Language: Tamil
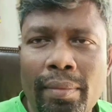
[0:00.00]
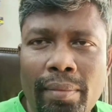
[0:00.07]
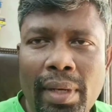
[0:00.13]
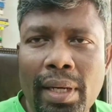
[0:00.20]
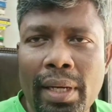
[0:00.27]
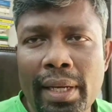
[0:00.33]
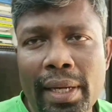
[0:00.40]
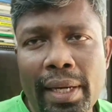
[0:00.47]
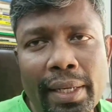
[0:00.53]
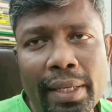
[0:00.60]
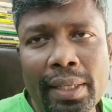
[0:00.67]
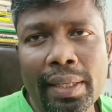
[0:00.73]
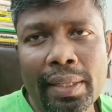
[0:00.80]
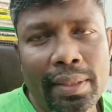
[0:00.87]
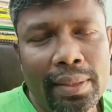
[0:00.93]
மகளே ரெண்டு
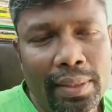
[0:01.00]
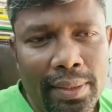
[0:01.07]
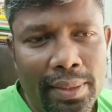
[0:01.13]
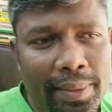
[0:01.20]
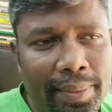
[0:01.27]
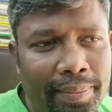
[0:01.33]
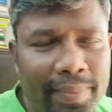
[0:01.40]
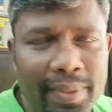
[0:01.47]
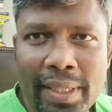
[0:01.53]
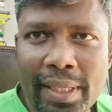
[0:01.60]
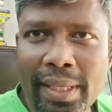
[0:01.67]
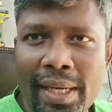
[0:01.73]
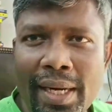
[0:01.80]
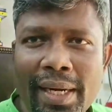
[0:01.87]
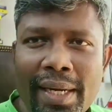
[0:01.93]
நாள்
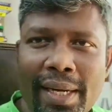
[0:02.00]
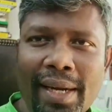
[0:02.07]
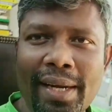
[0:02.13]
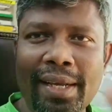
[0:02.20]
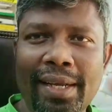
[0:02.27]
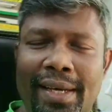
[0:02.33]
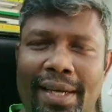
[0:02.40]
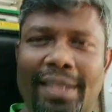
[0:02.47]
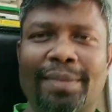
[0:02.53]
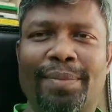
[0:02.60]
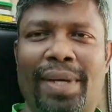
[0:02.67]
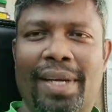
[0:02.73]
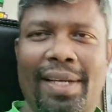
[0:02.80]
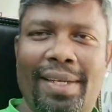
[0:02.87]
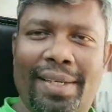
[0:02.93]
ரெண்டு ட்ரைனிங் நான் அரேஞ்ச்
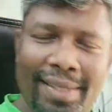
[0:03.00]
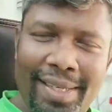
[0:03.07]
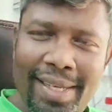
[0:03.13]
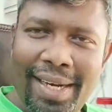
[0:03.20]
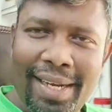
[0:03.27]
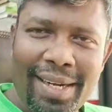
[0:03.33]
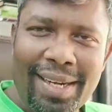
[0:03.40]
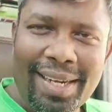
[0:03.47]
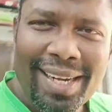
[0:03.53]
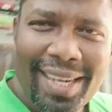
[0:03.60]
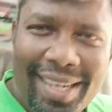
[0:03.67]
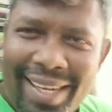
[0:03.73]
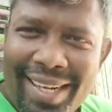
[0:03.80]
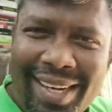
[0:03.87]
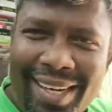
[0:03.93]
பண்ணிட்டேன் எல்லோரும்
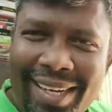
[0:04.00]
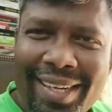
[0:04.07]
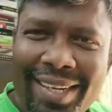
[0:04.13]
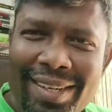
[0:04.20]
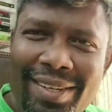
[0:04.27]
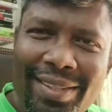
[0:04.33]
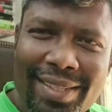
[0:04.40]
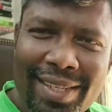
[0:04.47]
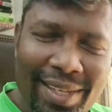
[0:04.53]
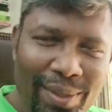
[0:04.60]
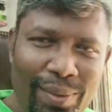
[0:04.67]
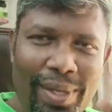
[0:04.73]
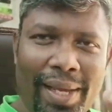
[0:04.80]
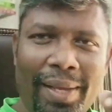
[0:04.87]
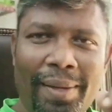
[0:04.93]
ட்ரைனிங் ட்ரைனிங்னு
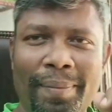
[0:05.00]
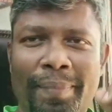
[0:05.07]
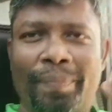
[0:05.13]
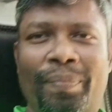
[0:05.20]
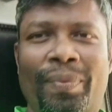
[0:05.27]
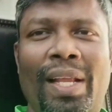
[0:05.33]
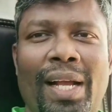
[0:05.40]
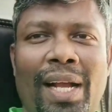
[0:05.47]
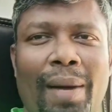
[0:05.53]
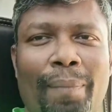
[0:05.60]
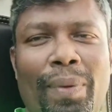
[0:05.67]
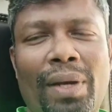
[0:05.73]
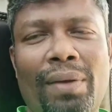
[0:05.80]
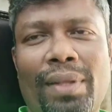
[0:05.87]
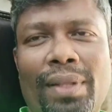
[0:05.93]
சரின்னு ஓகே
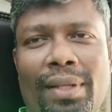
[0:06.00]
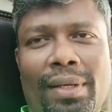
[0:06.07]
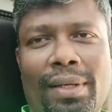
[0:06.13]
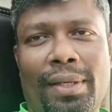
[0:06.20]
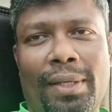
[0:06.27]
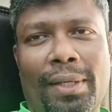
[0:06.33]
கப்பல் வந்து